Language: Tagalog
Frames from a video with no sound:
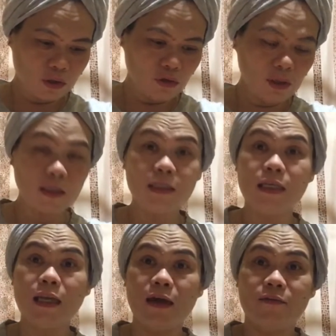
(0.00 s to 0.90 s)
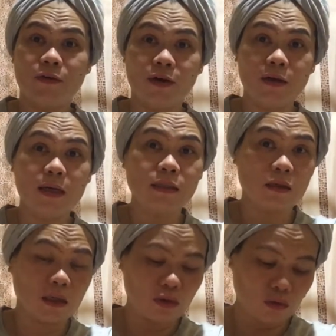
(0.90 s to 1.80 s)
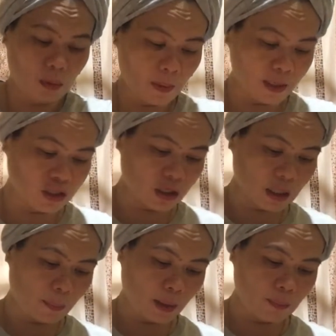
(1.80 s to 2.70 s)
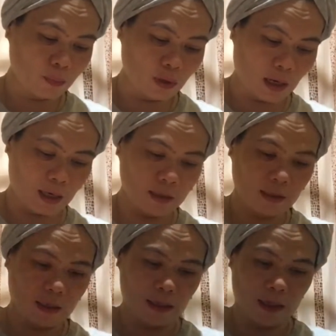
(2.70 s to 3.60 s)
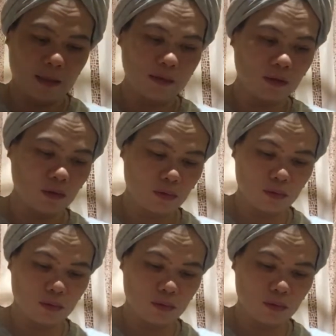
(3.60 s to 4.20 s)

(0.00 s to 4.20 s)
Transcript: Yung nagdi-deliver, nasa ano, mabait siya, napaka-polite. Ayan, so.